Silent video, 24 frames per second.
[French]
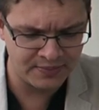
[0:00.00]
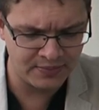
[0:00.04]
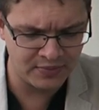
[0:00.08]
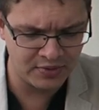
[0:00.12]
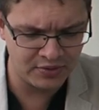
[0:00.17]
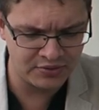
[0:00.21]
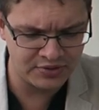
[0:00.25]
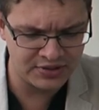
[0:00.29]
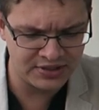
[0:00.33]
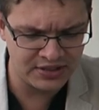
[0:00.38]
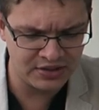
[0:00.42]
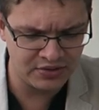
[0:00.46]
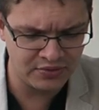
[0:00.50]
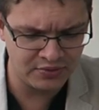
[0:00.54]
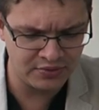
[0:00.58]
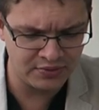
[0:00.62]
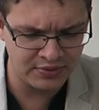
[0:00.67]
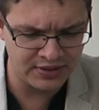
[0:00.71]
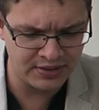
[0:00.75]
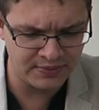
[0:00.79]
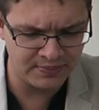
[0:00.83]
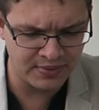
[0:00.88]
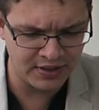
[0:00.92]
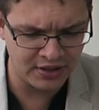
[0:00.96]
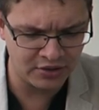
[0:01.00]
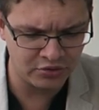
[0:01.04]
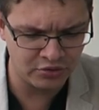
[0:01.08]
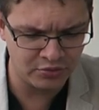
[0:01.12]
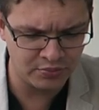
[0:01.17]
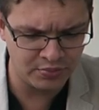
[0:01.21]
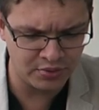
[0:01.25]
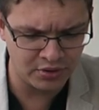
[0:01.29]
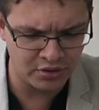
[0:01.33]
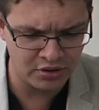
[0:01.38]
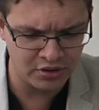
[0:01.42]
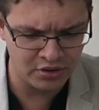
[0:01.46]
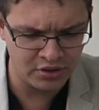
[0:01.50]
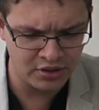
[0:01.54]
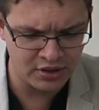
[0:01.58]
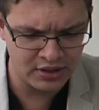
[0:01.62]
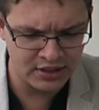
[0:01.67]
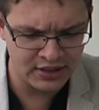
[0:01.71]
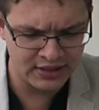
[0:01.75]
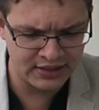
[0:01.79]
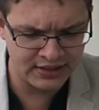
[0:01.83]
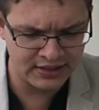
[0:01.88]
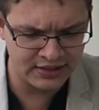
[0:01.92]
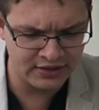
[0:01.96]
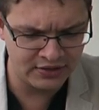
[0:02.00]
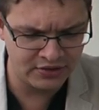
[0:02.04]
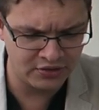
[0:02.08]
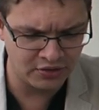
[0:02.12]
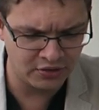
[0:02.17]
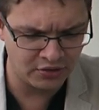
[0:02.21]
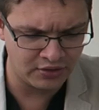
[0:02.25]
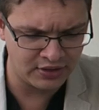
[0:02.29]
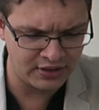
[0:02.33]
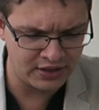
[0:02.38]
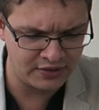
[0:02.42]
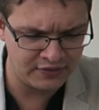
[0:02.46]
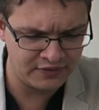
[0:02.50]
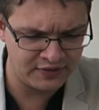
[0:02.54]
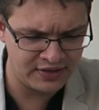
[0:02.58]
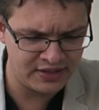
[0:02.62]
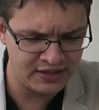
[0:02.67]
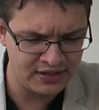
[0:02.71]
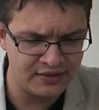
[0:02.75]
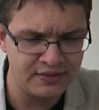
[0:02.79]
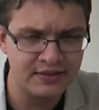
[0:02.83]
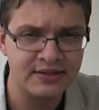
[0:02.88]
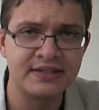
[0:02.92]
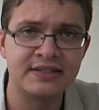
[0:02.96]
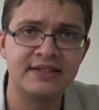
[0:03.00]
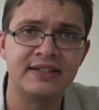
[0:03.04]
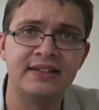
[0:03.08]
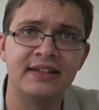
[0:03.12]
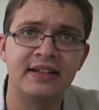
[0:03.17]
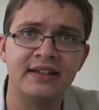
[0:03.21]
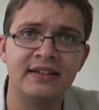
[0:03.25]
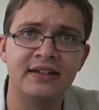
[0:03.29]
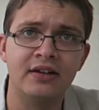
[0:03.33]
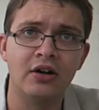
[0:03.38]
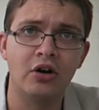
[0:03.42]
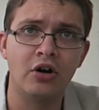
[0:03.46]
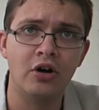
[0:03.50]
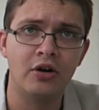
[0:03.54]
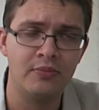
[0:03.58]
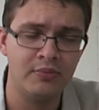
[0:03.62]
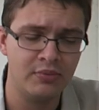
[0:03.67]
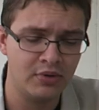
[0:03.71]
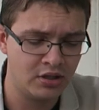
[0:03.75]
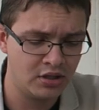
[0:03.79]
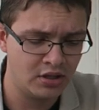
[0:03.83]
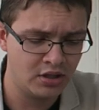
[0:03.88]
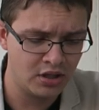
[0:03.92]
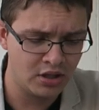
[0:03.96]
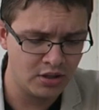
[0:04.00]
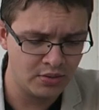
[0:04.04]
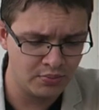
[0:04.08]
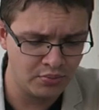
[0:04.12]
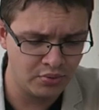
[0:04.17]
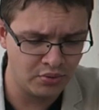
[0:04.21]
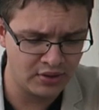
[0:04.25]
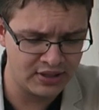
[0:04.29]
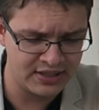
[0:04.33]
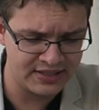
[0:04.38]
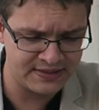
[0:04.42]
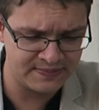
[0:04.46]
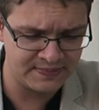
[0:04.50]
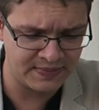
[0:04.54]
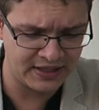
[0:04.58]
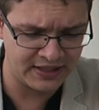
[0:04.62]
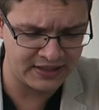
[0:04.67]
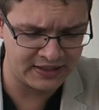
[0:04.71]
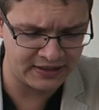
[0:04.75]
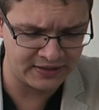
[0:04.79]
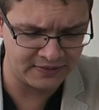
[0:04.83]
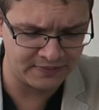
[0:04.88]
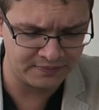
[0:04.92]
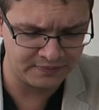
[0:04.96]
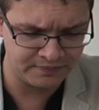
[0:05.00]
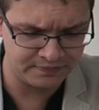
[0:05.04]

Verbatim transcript: mais aussi le départ de Paul, quittant la ville, c'est-à-dire Rome, pour l'Espagne.